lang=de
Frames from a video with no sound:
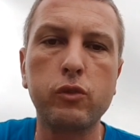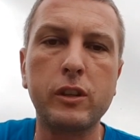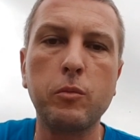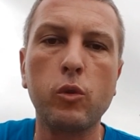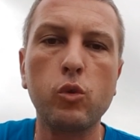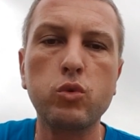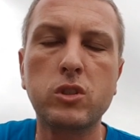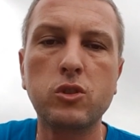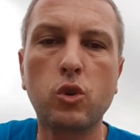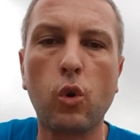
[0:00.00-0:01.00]
die man
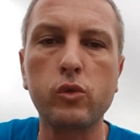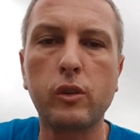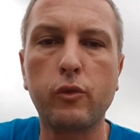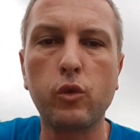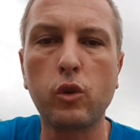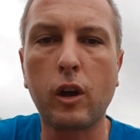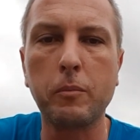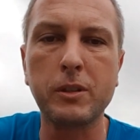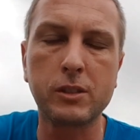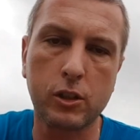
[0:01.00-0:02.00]
nutzen konnte für
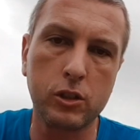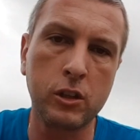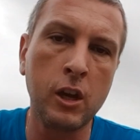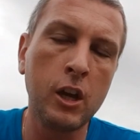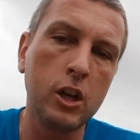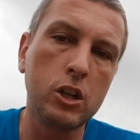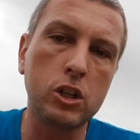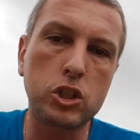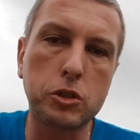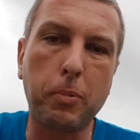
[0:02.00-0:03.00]
ein bisschen
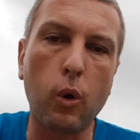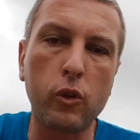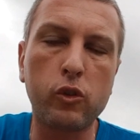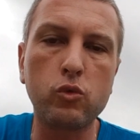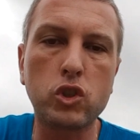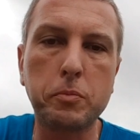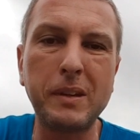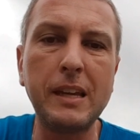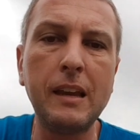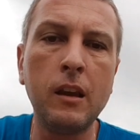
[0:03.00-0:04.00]
Spaß und
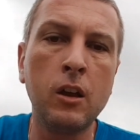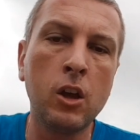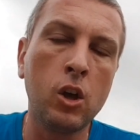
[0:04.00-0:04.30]
Spiel.